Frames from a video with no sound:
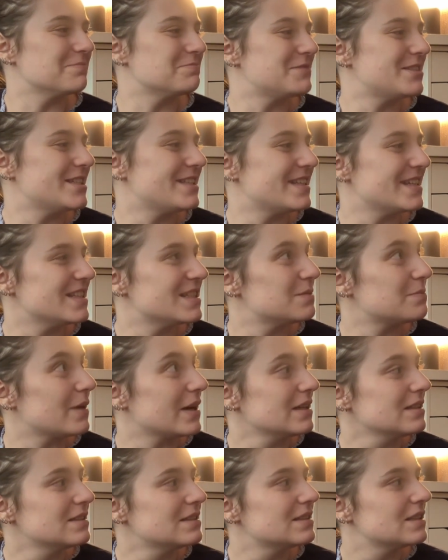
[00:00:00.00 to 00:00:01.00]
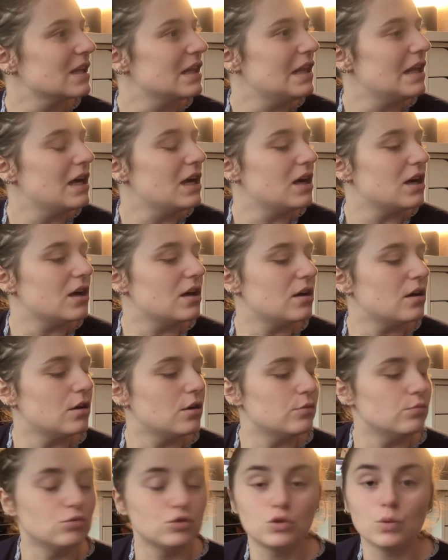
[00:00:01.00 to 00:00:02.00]
petit espace.
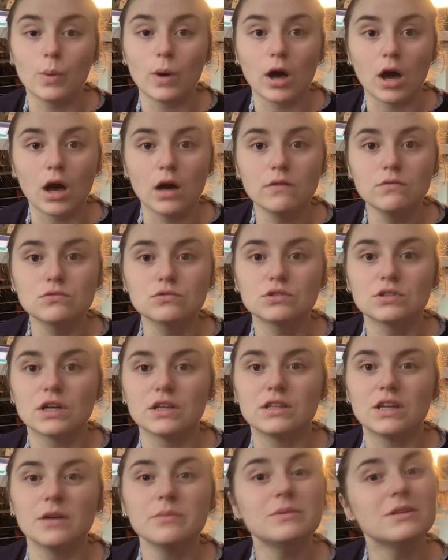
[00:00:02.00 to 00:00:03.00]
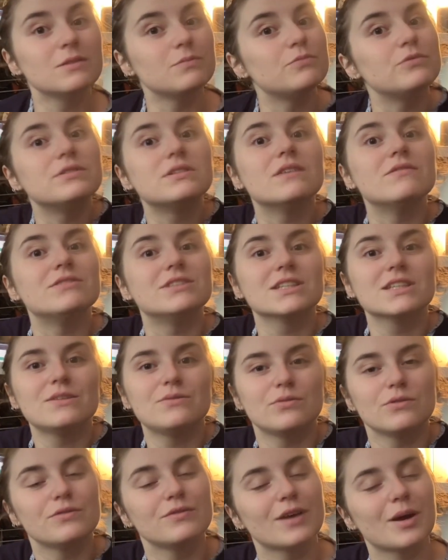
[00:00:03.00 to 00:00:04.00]
mais c'est pas grave, on s'adapte et puis ça veut dire qu'il
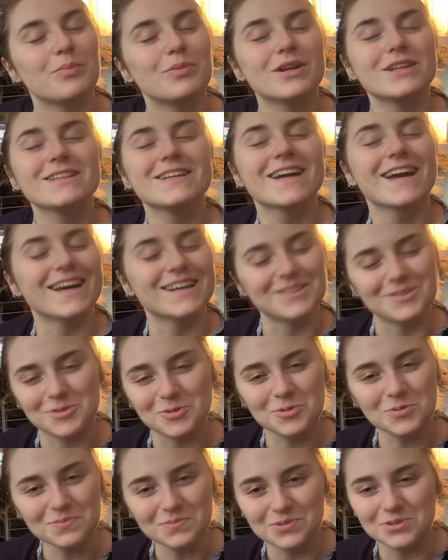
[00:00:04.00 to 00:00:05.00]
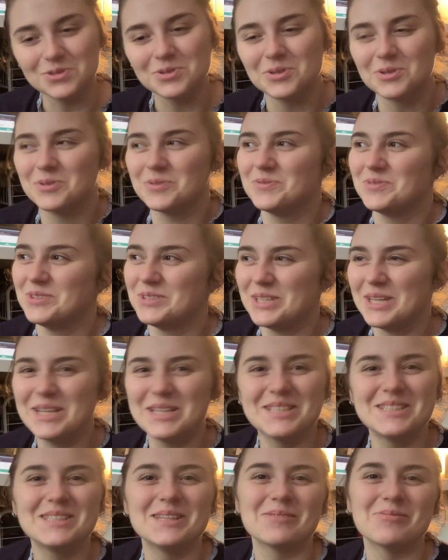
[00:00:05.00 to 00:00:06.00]
faut faire plein de créations pour vider
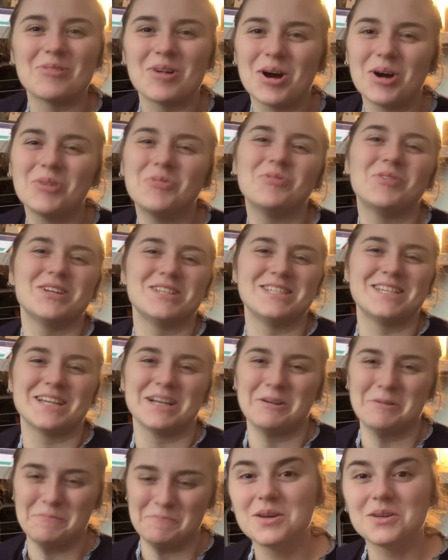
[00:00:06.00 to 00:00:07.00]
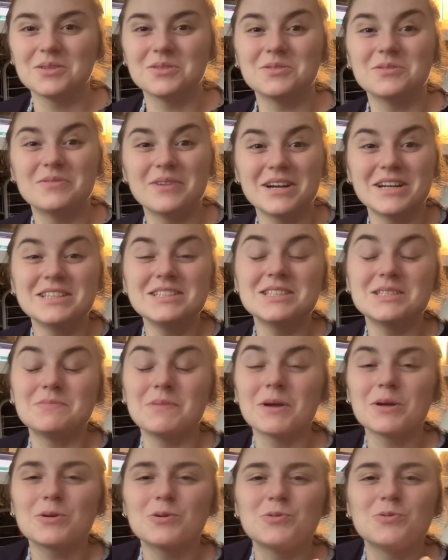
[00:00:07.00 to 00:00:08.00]
les tiroirs, on va dire. Donc voilà,
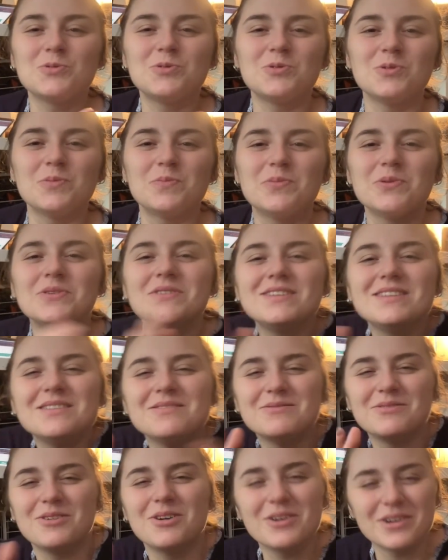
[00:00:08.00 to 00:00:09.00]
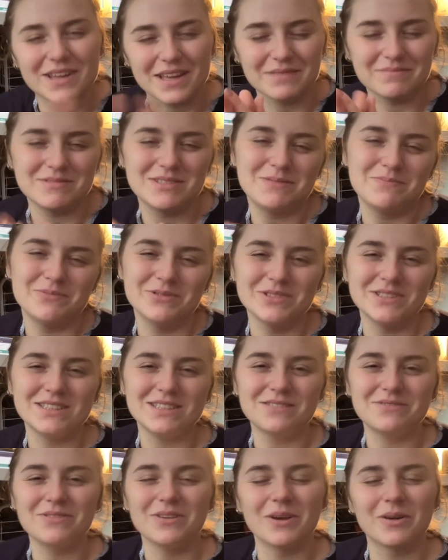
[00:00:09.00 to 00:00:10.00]
j'espère que ce petit vlog est un petit peu
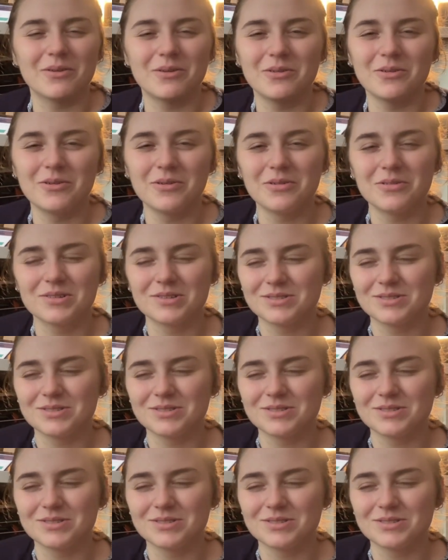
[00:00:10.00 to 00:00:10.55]
différent